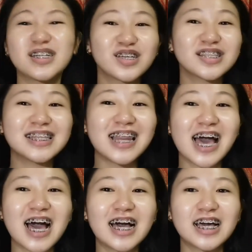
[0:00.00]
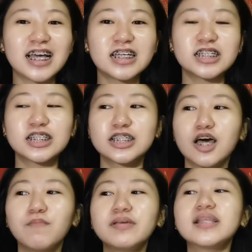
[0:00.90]
Ang cute nila.
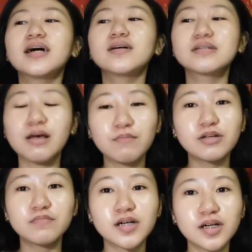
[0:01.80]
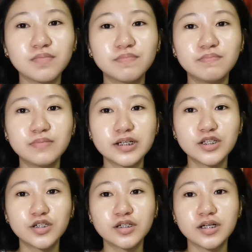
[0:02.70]
Sabi ng sabi ng mga
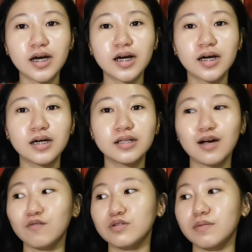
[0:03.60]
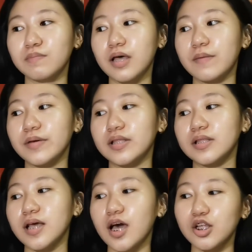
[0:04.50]
breeder na nakausap
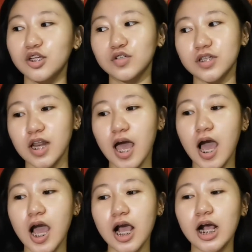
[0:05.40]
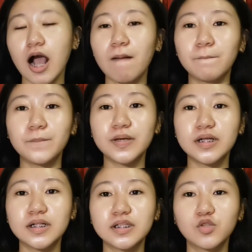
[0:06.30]
namin, na daw sila
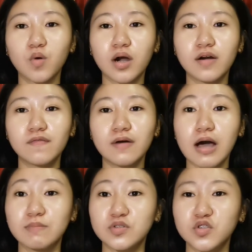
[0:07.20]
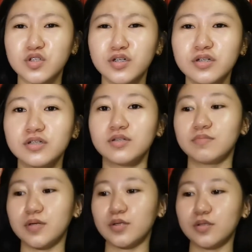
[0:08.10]
Campbell Dwarf Hamster.
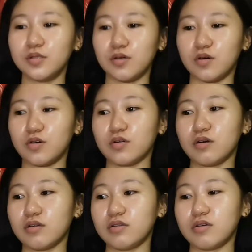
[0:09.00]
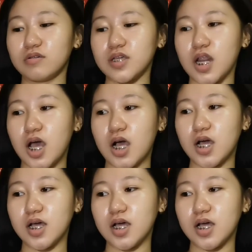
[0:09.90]
Ayan. Oo, ganda sila.